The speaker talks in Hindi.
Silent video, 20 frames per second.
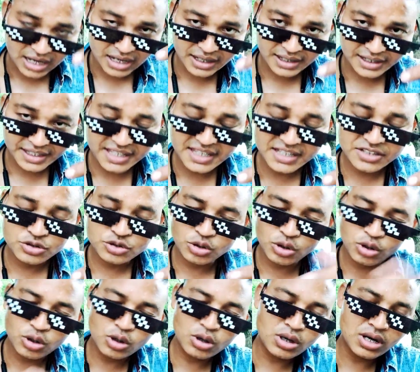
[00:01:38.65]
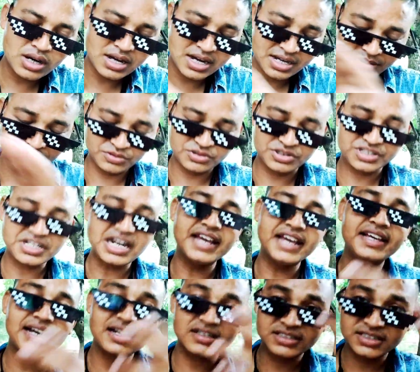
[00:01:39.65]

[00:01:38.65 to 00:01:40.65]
कि जो टाइगर